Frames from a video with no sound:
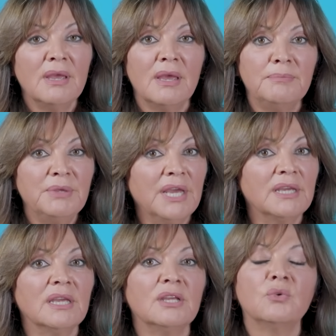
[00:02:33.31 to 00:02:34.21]

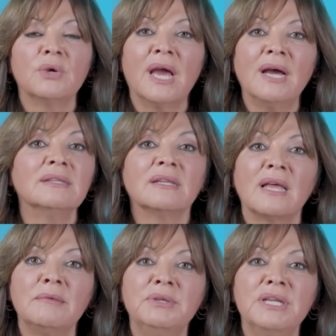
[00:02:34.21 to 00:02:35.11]
بيحكي أنه إعادة
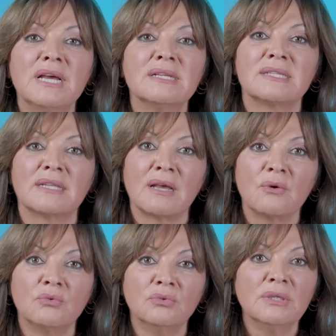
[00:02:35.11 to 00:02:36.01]
البناء
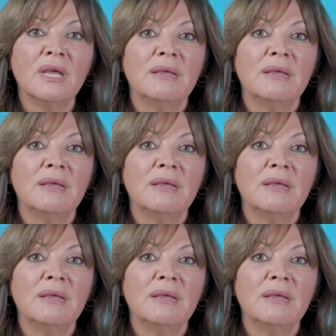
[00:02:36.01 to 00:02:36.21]
ستكون